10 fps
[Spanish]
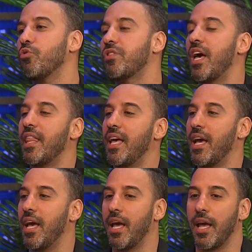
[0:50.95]

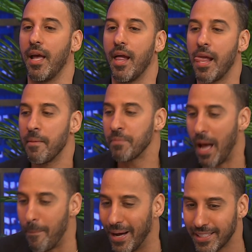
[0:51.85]
Ustedes,
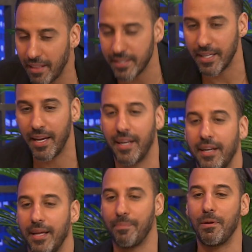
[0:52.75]
aparte de ser
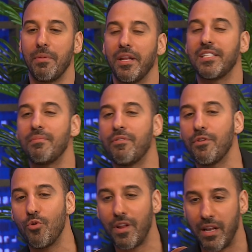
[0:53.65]
eh, primerísimas
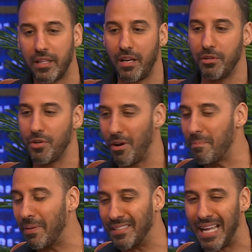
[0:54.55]
figuras de la televisión,
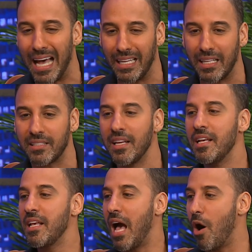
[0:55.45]
empresarias,
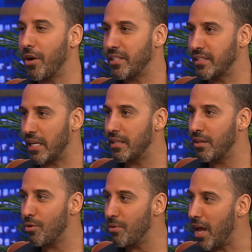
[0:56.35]
oh, ahora se están
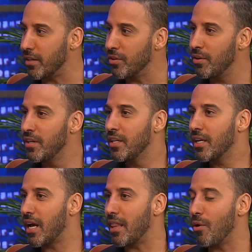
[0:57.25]
desdoblando,
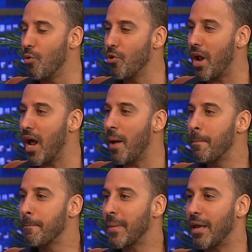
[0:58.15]
cada una
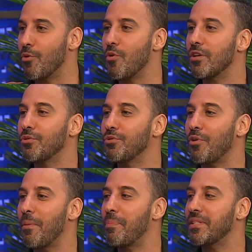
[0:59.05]
en unos
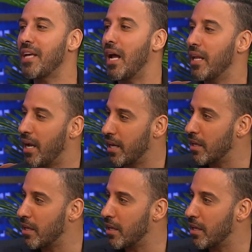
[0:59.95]
asuntos especiales, en el